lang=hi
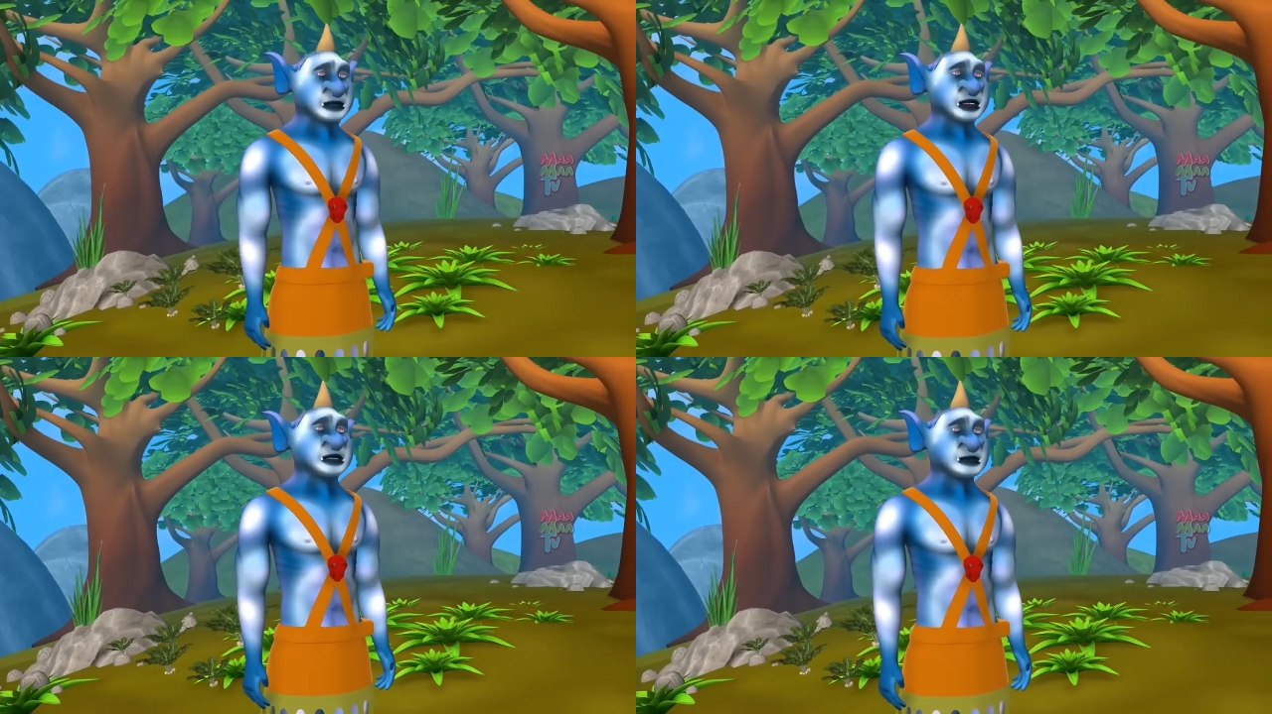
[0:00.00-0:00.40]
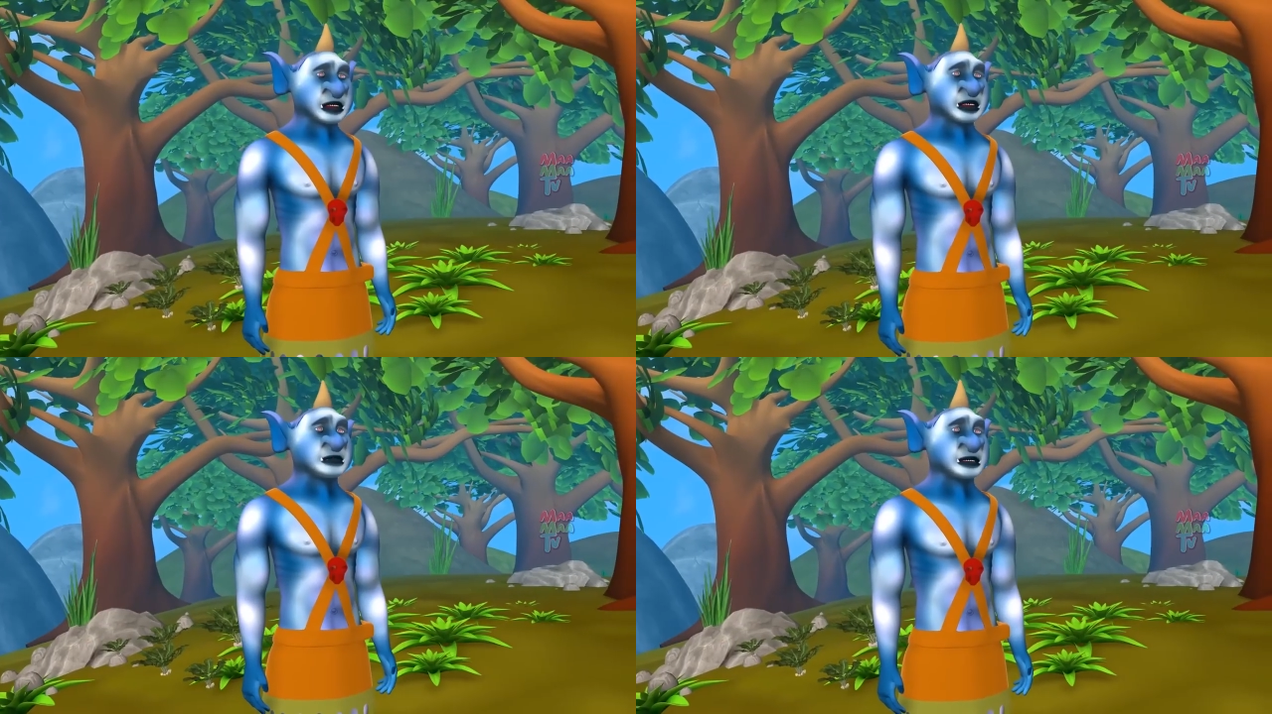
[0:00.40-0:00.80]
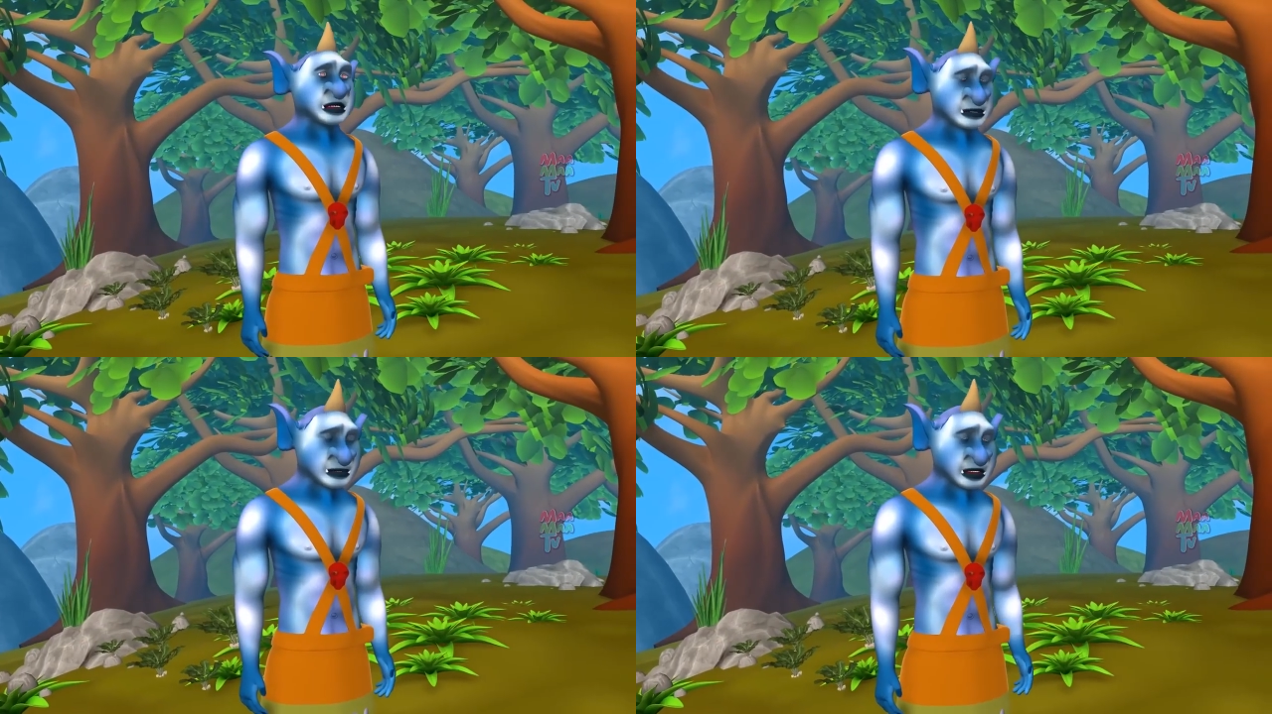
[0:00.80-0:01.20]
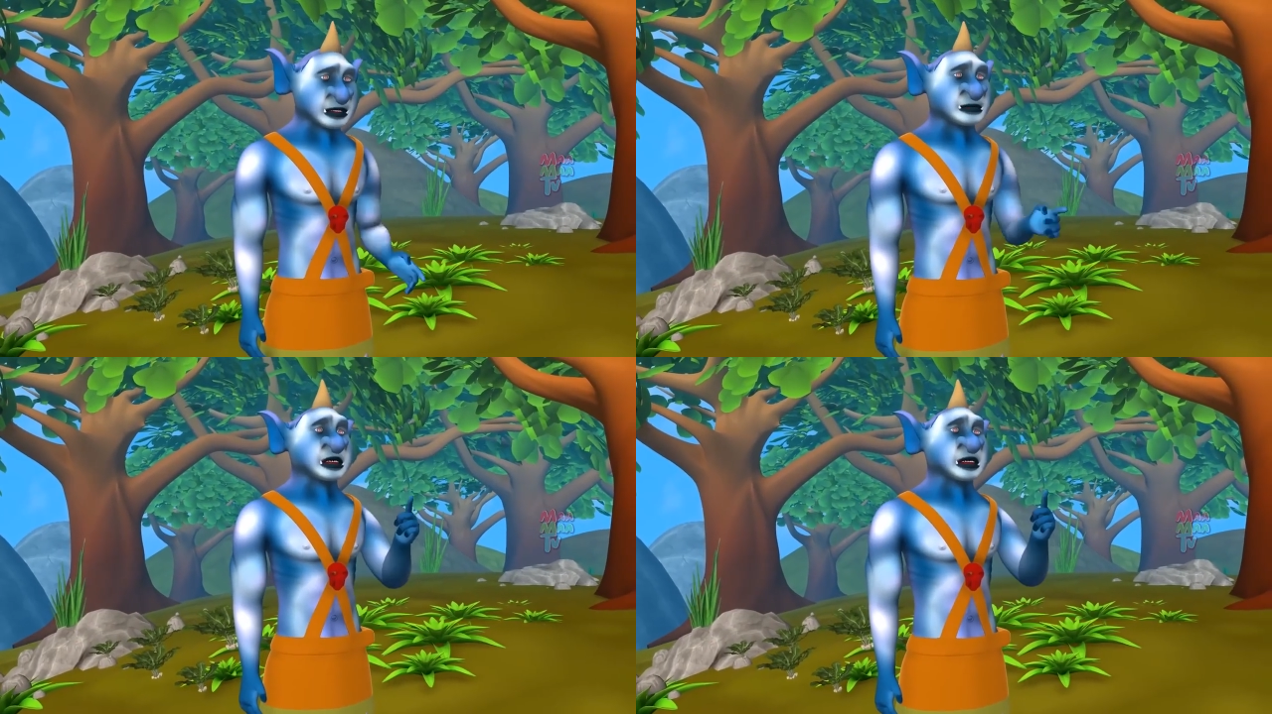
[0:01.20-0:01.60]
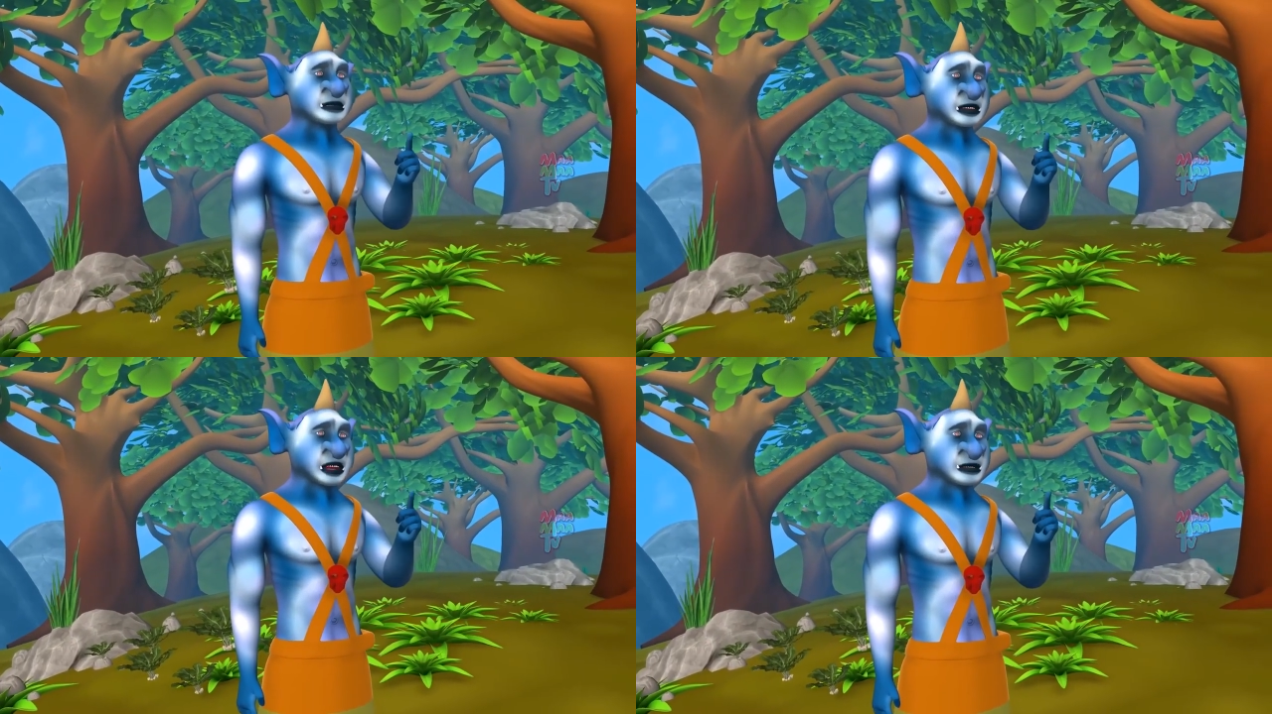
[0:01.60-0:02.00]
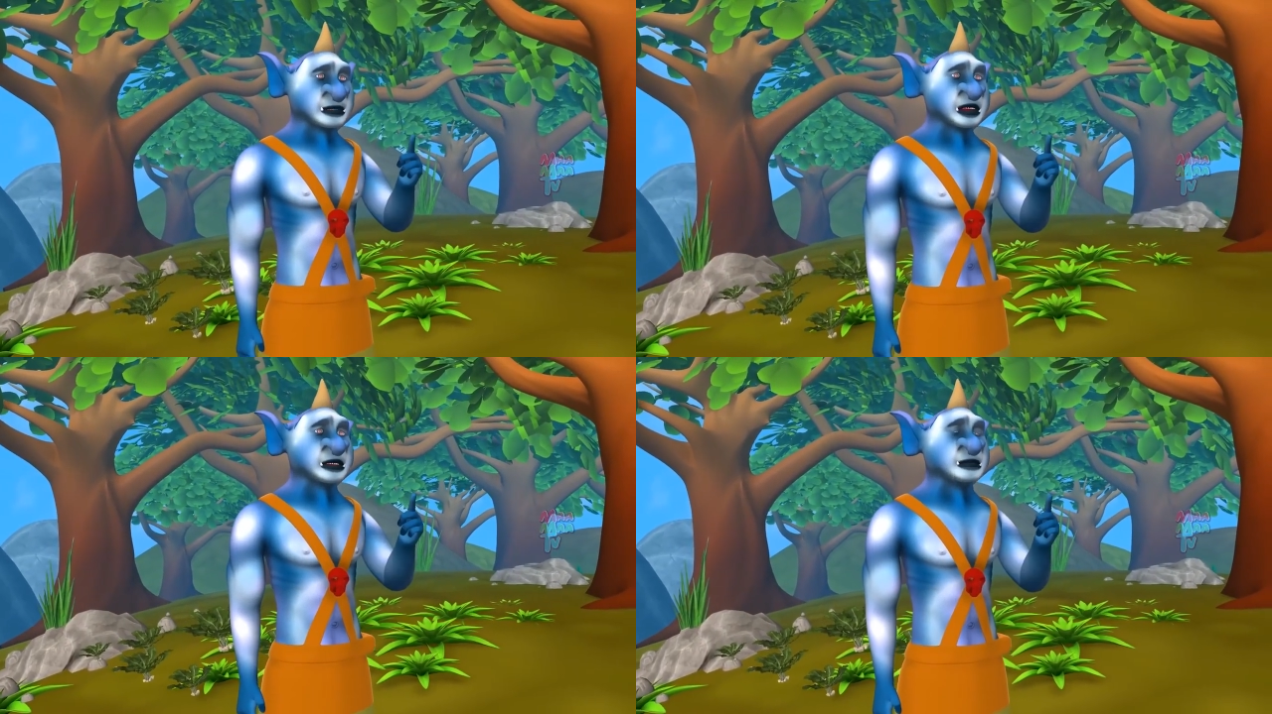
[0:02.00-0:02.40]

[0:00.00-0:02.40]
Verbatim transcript: लगता है एक दिन ये नदी और